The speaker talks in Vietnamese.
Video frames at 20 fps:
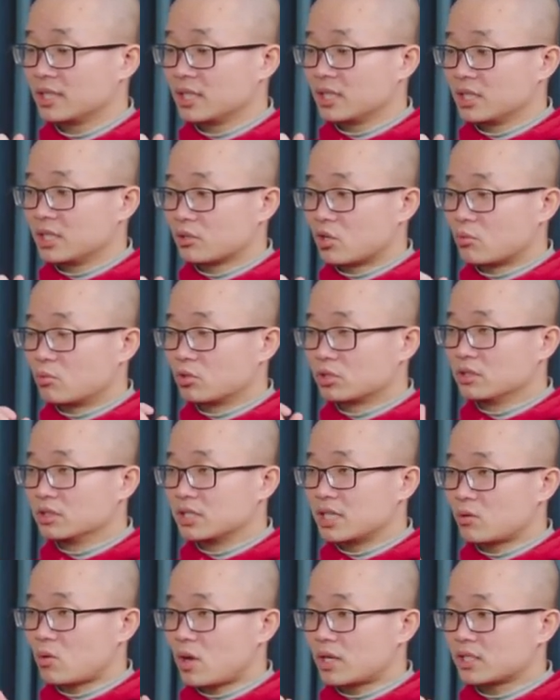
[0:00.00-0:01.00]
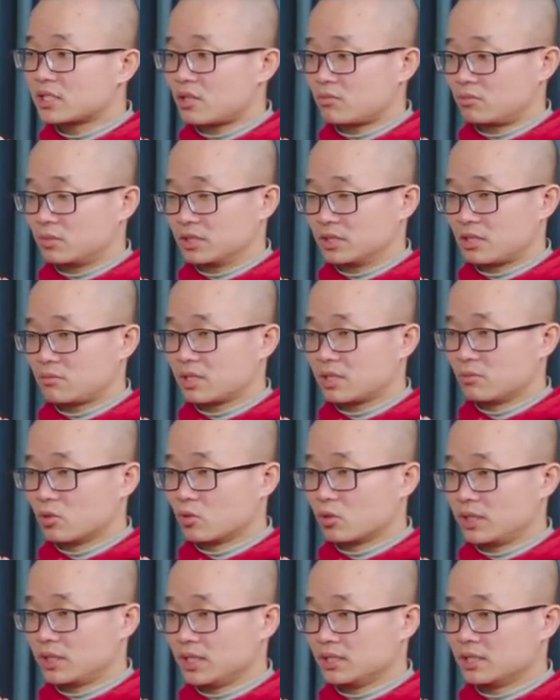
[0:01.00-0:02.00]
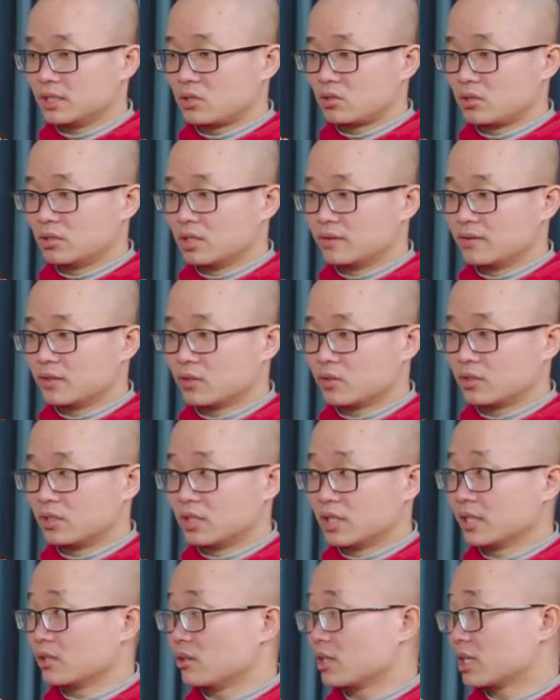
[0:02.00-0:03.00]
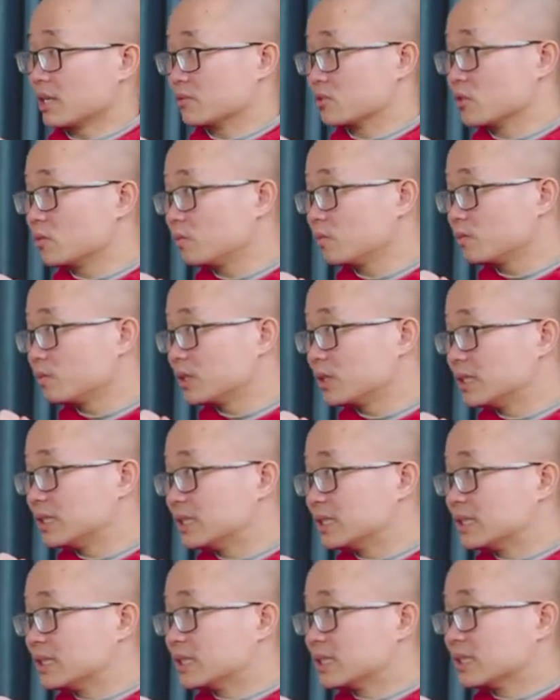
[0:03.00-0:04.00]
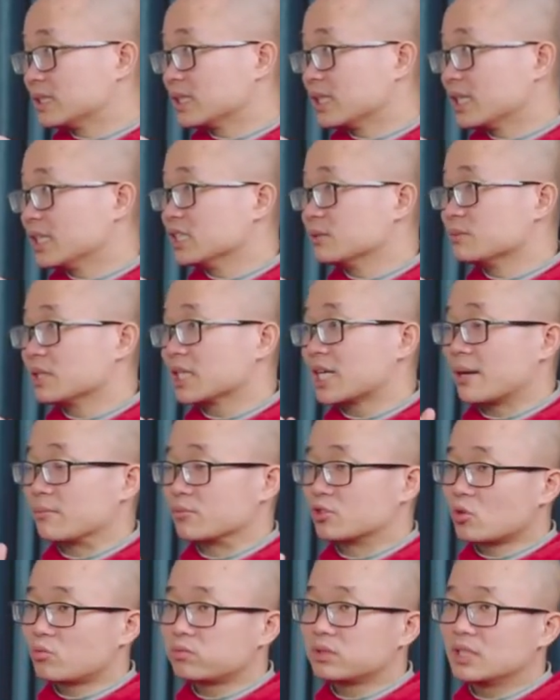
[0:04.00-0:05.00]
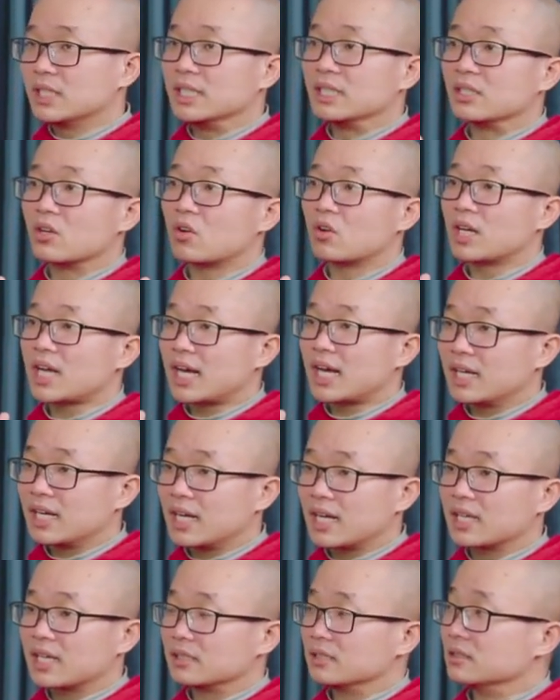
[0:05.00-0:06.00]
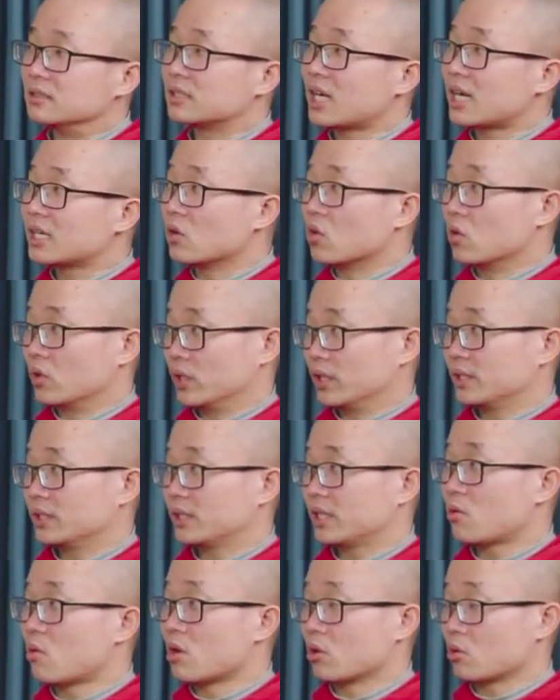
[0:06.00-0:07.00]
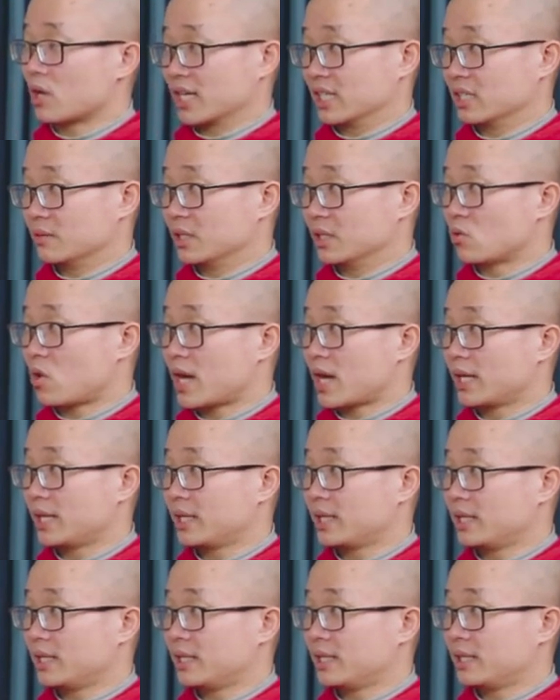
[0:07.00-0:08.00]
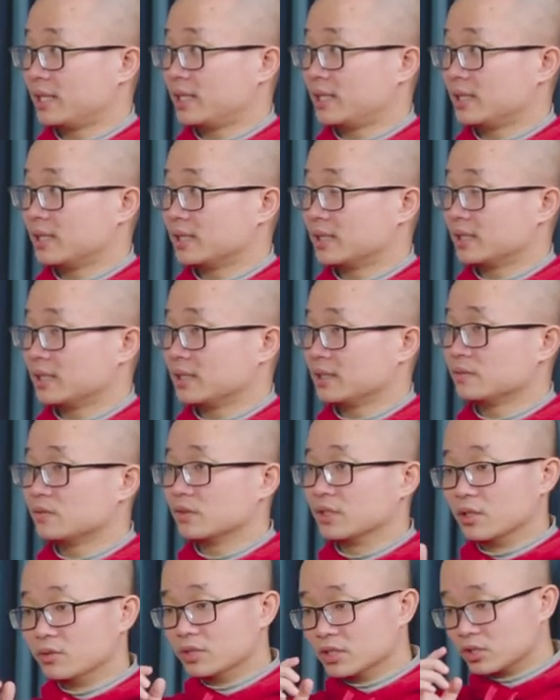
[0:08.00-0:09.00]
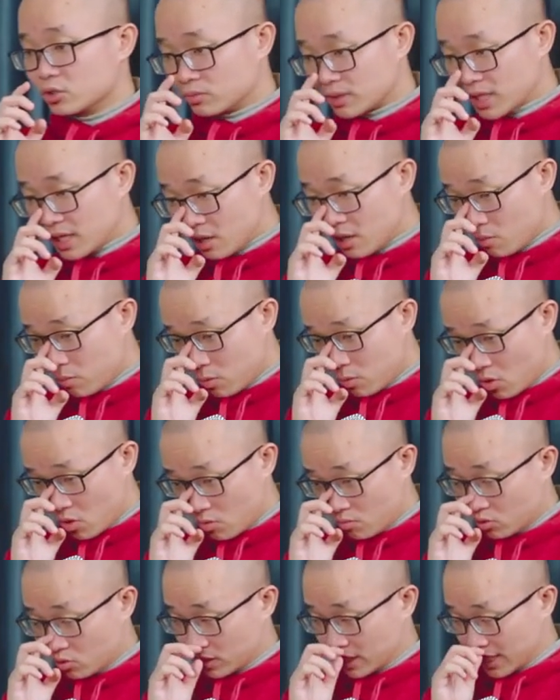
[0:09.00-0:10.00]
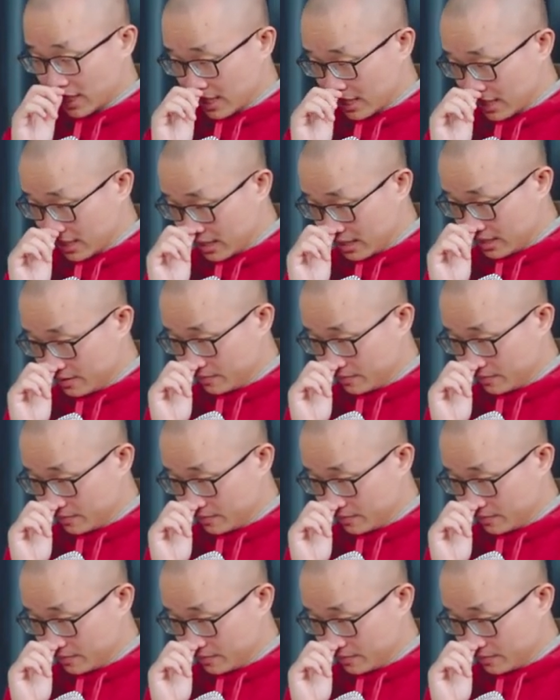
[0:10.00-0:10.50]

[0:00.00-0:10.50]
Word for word: Có một thứ rất là quan trọng ở trong cái mối quan hệ giữa con người với con người ấy, đó là cảm xúc. Đấy, nhưng mà cảm xúc thì nó lại là cái thứ thay đổi theo hoàn cảnh ở bên ngoài. Đấy, và nếu như chúng ta không có một cái,